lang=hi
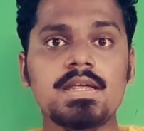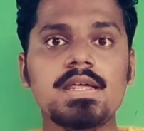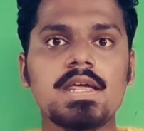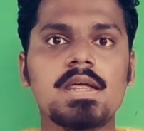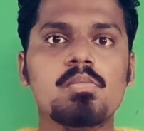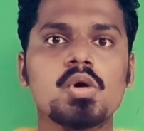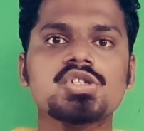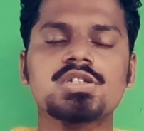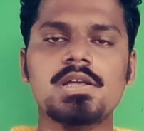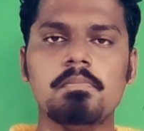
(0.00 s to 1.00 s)
कि
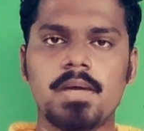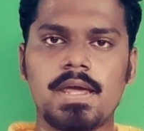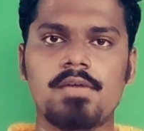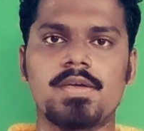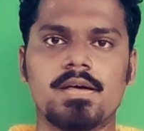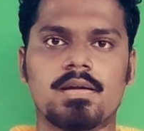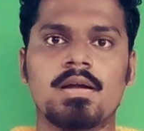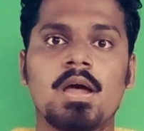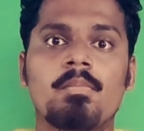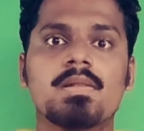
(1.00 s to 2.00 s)
इमोशनल बिहेवियर
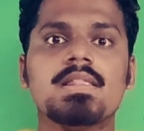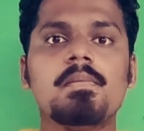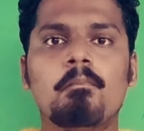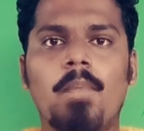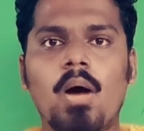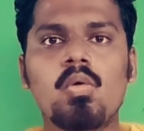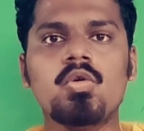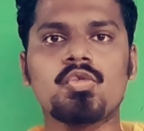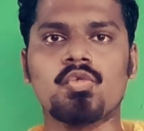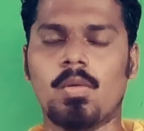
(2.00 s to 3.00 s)
मतलब
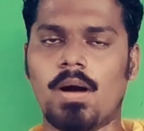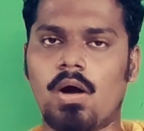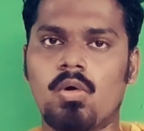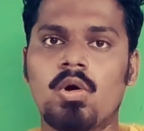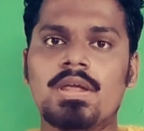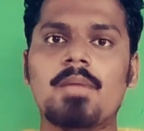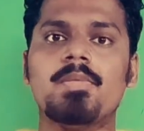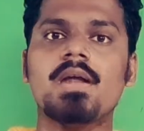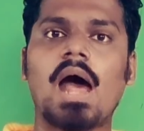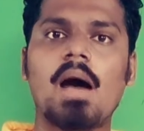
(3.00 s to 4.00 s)
भावुक स्वभाव या
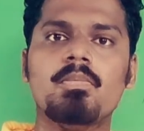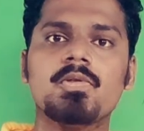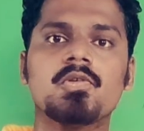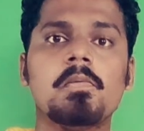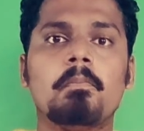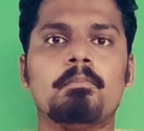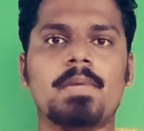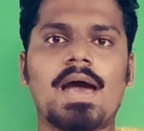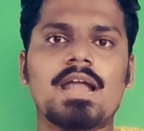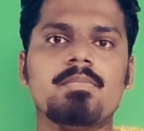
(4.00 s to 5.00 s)
फिर आप उसको
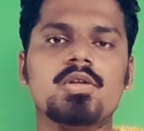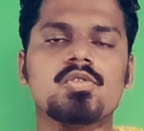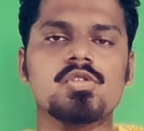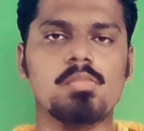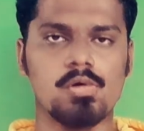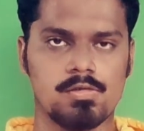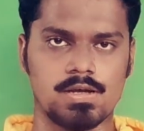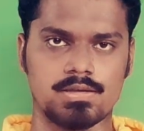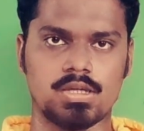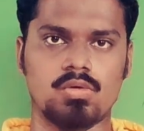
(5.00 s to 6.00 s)
प्यार भी दोस्तों बोल
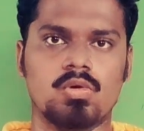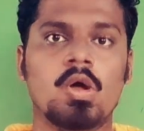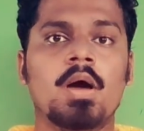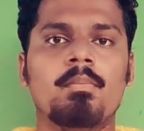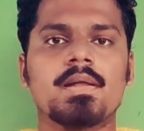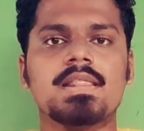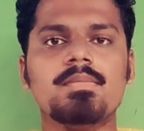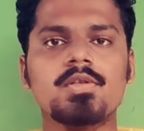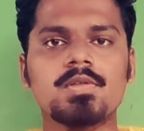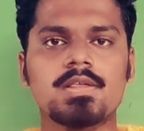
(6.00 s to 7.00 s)
सकते हो
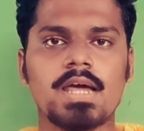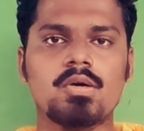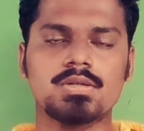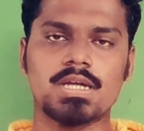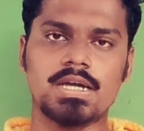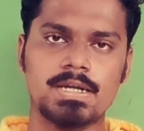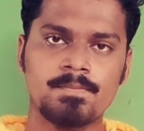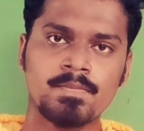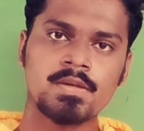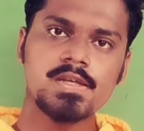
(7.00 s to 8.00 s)
मतलब दोस्तों क्या होता है
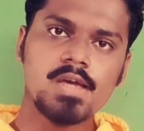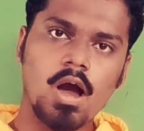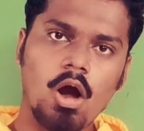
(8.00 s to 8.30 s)
कि